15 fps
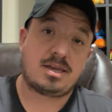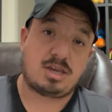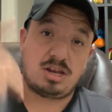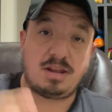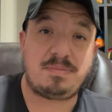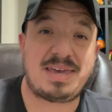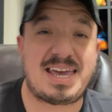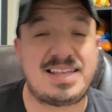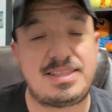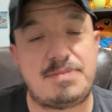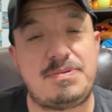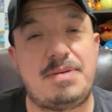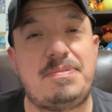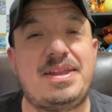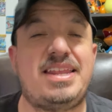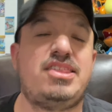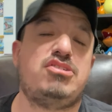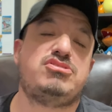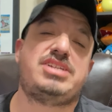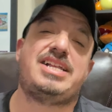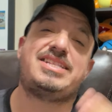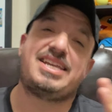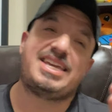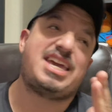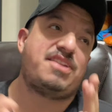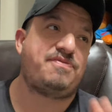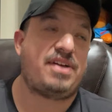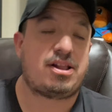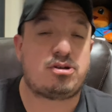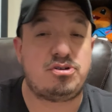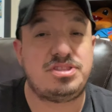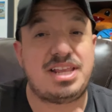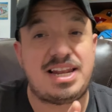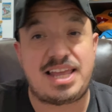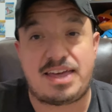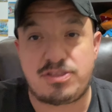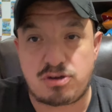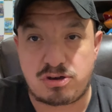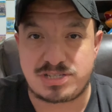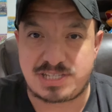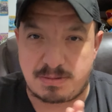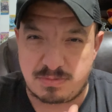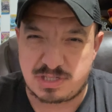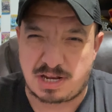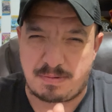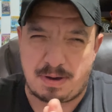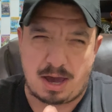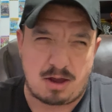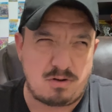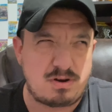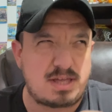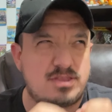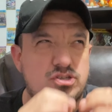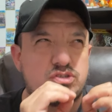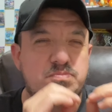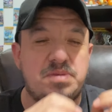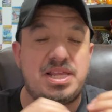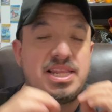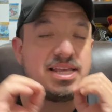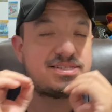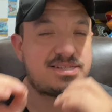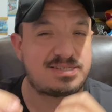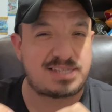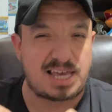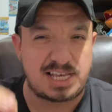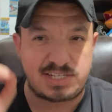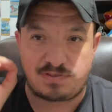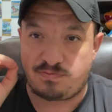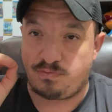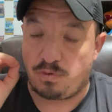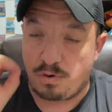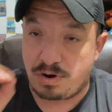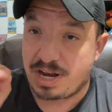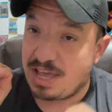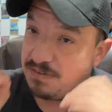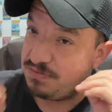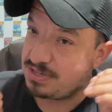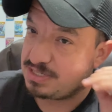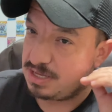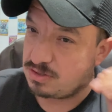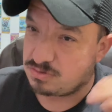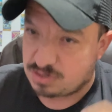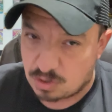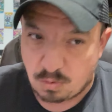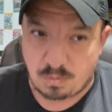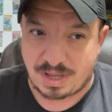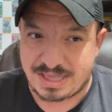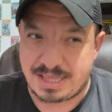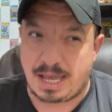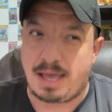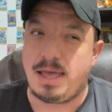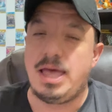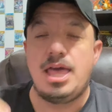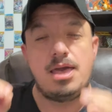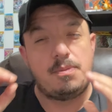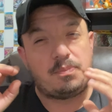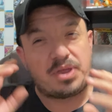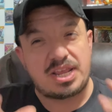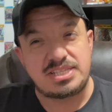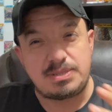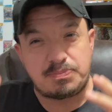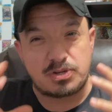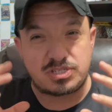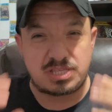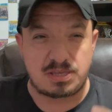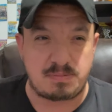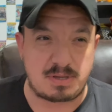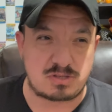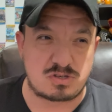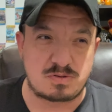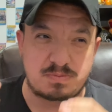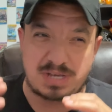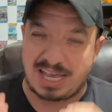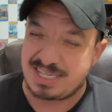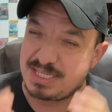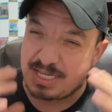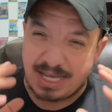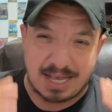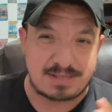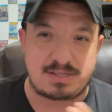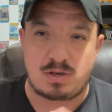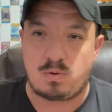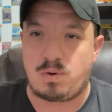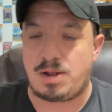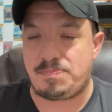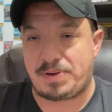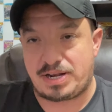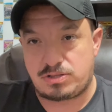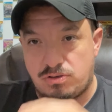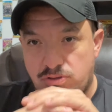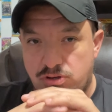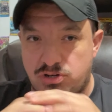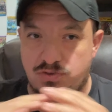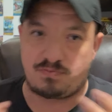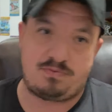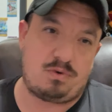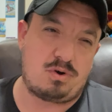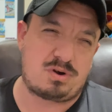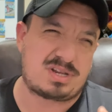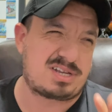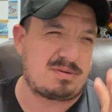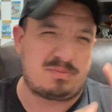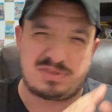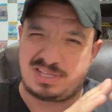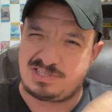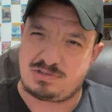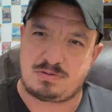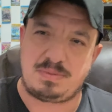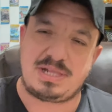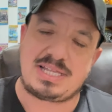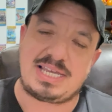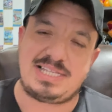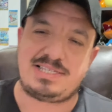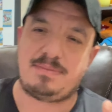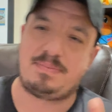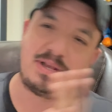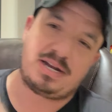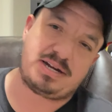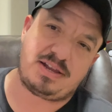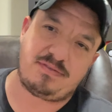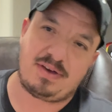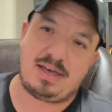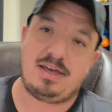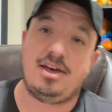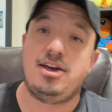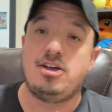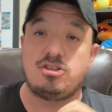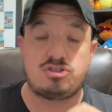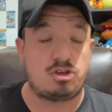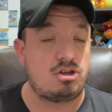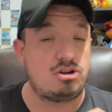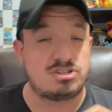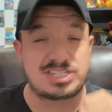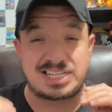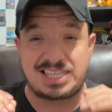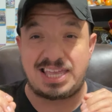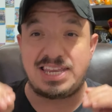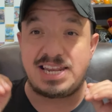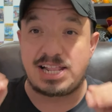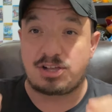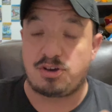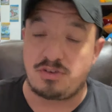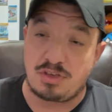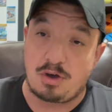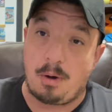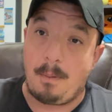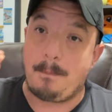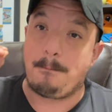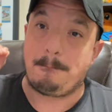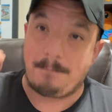¿Qué onda mi gente? Bienvenidos al Taller Falcón. El día de hoy estamos trabajando en el 2016 Ford F-150. Pero este procedimiento es casi casi igual para todos los Ford como desde 2015 para arriba. Todos los que tienen el código